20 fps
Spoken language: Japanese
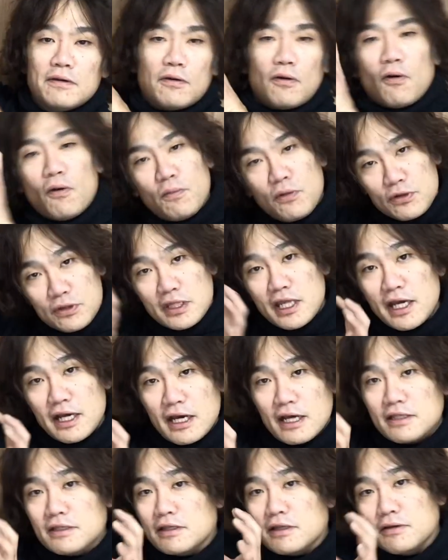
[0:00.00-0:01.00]
表が
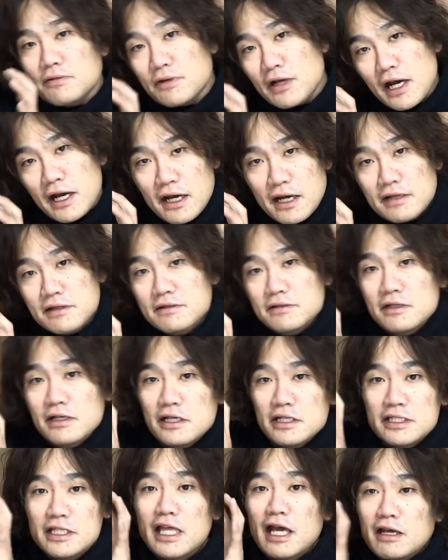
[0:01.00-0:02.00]
あって裏がある
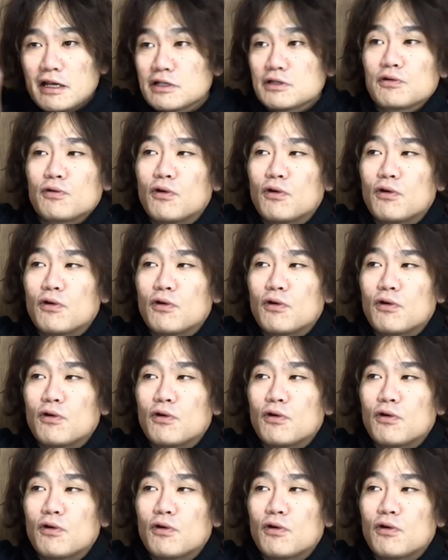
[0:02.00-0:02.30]
では